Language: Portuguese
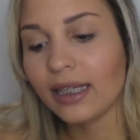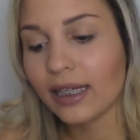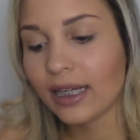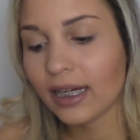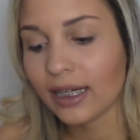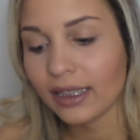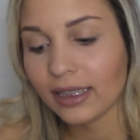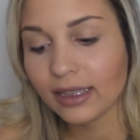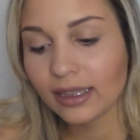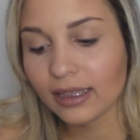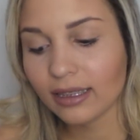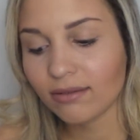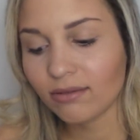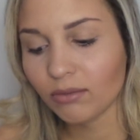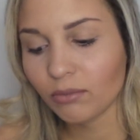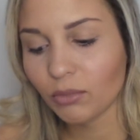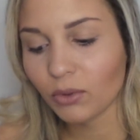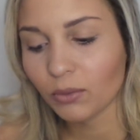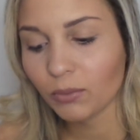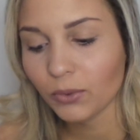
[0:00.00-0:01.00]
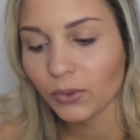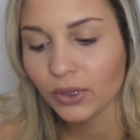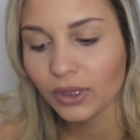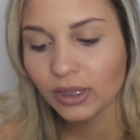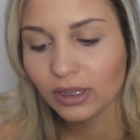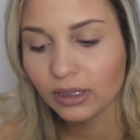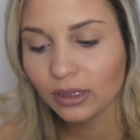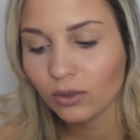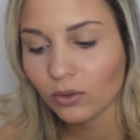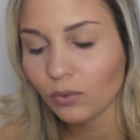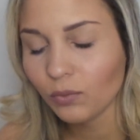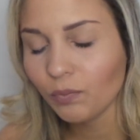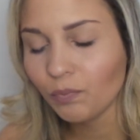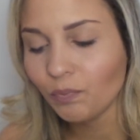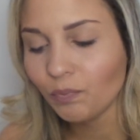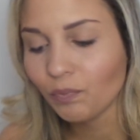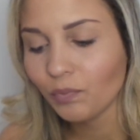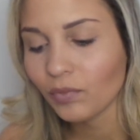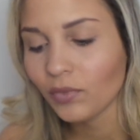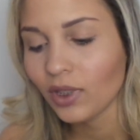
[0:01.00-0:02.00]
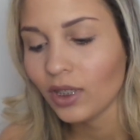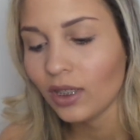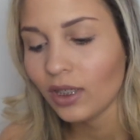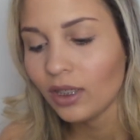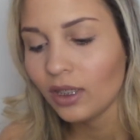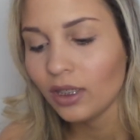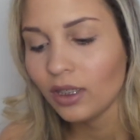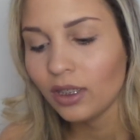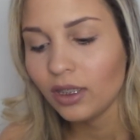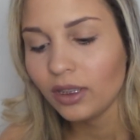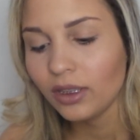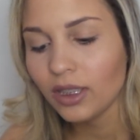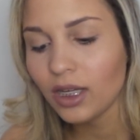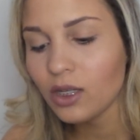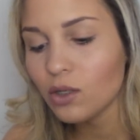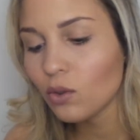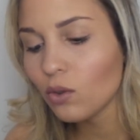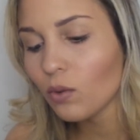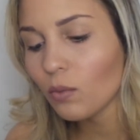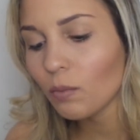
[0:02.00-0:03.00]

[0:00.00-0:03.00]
reais, tava em promoção. E aí eu